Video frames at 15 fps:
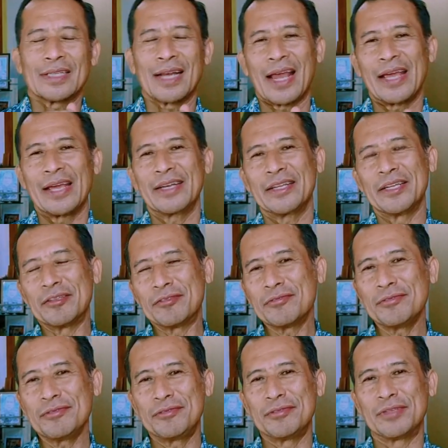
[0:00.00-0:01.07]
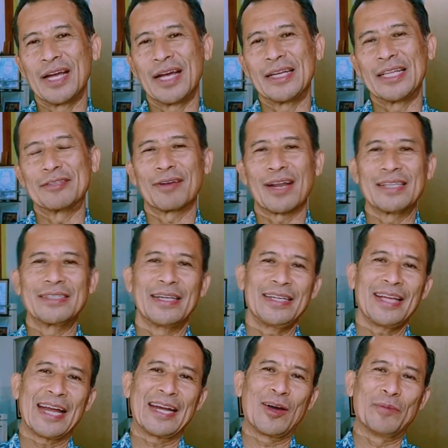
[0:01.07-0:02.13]
Selain itu juga di Toraja
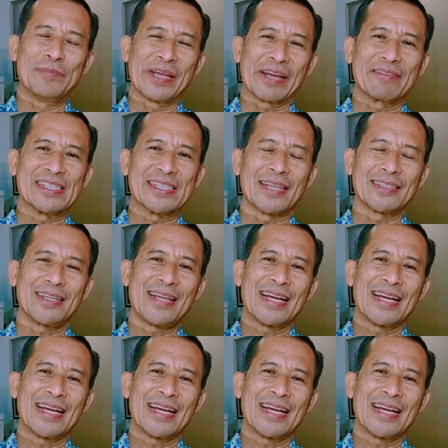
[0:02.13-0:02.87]
ini ada objek wisata